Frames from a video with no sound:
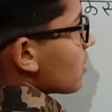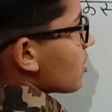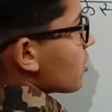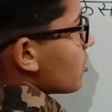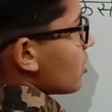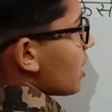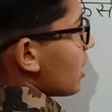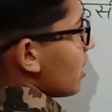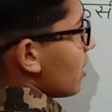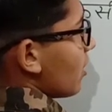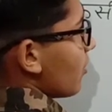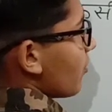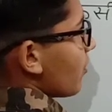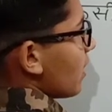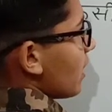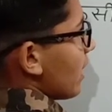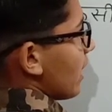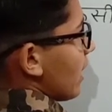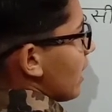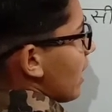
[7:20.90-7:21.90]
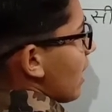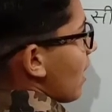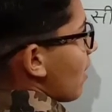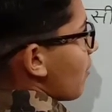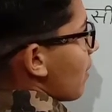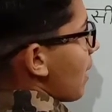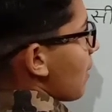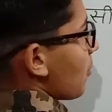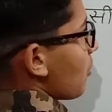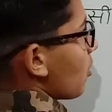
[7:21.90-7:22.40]
क्षेत्रफल
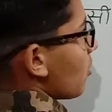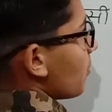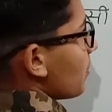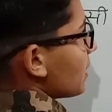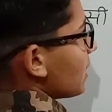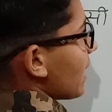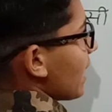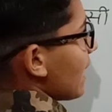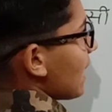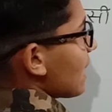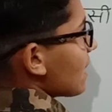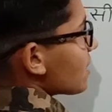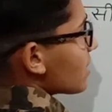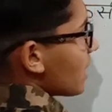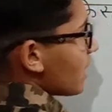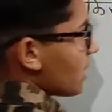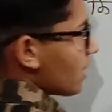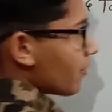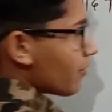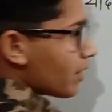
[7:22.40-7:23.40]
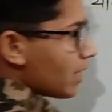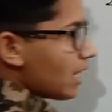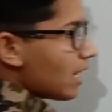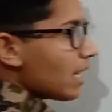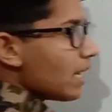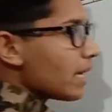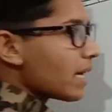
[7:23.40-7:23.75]
अब आपको पता है कि क्षेत्रफल